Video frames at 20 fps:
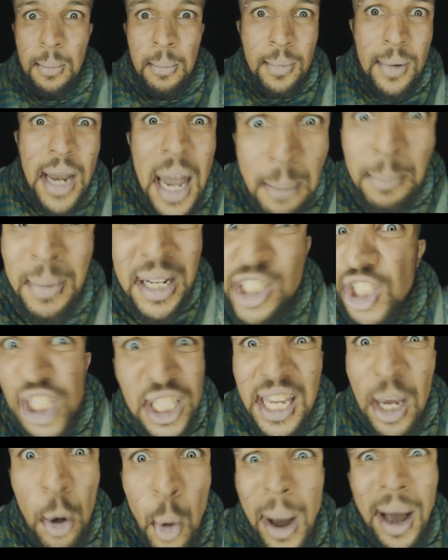الحل
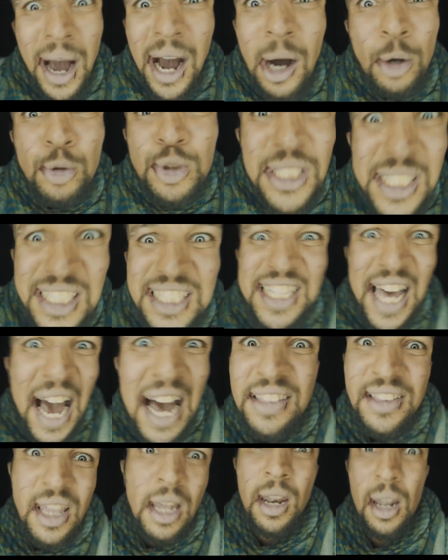ماشي كي مع خاوتي
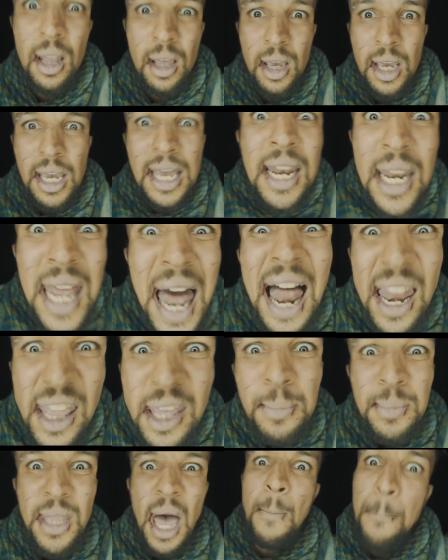نتقاتل الحل
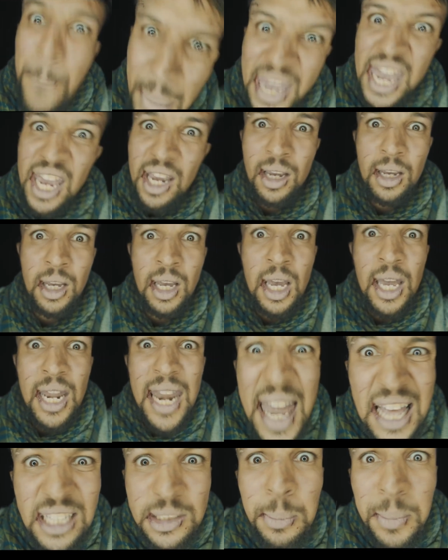يبدا بيك
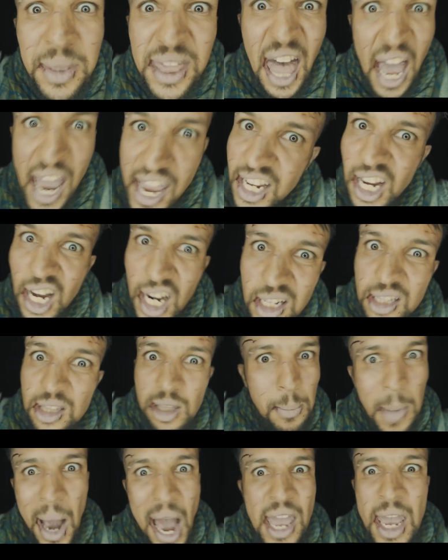لازم نحيك
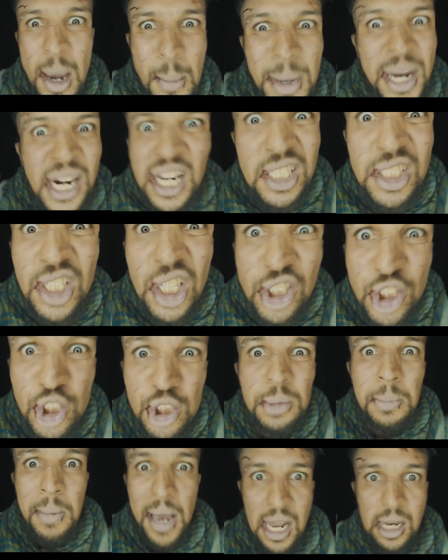غلطت معايا ما نقدرش
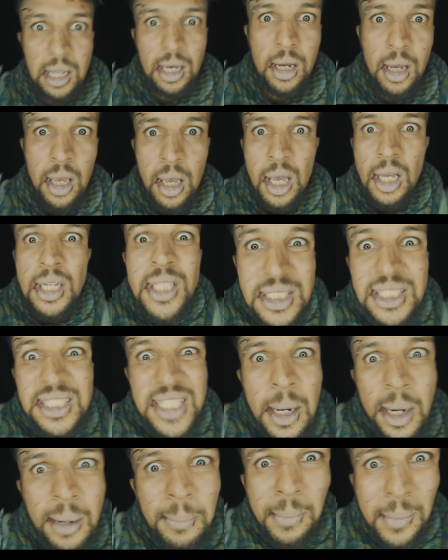نسمح لك
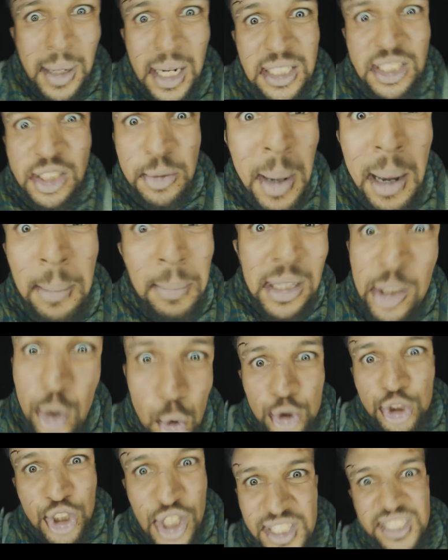درت لك قبر شباب ما
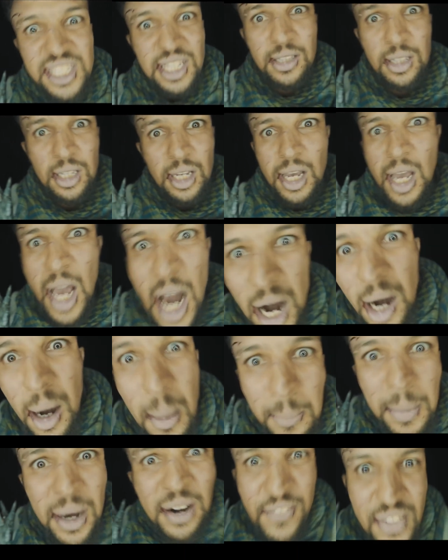تقولش نسيتك
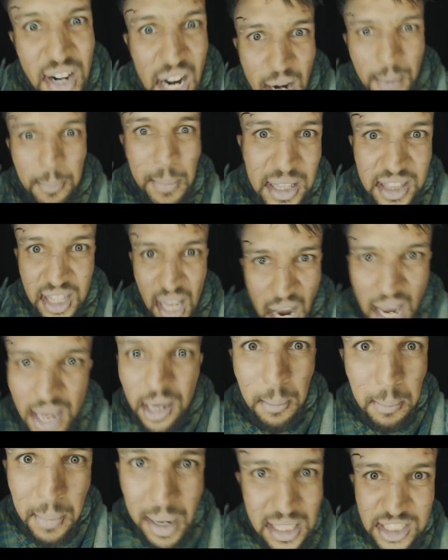قبر فيه اربع
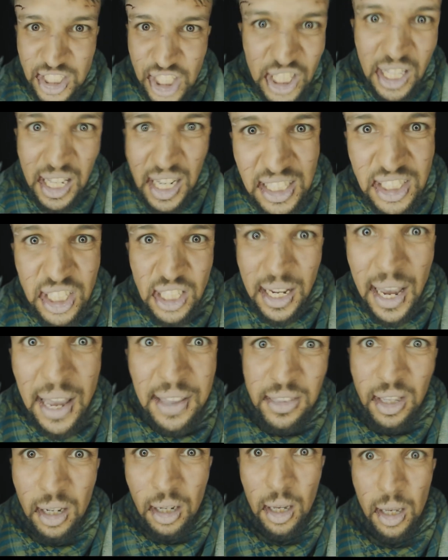دقايق باش تخلص
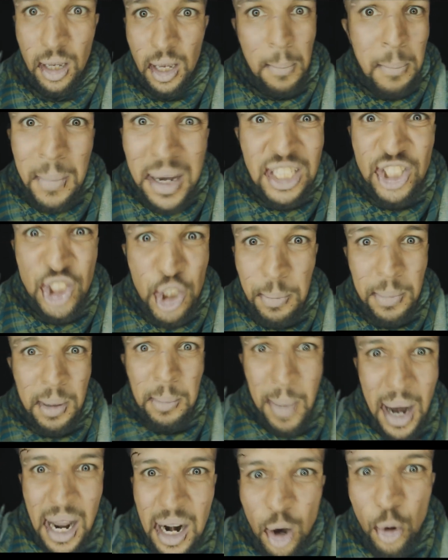حكايتك ماشي
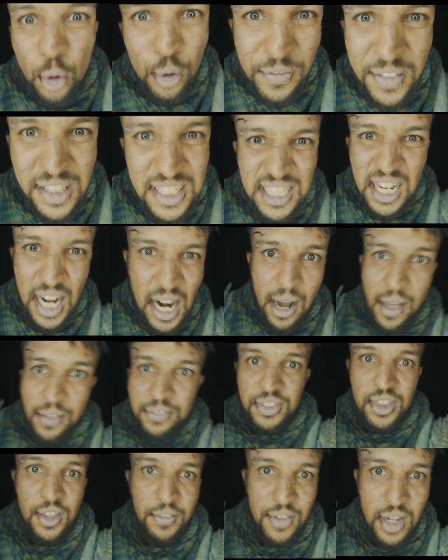بالبالا والفاس اللي راح
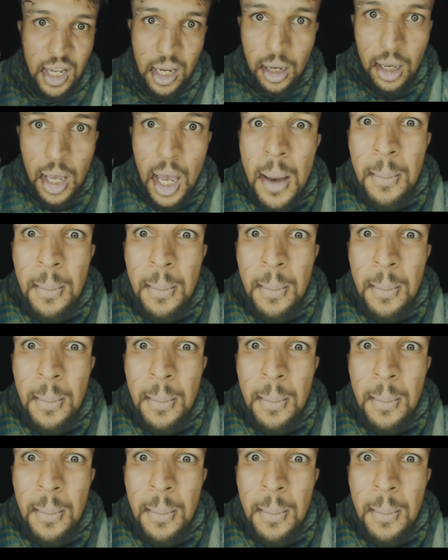ندفنك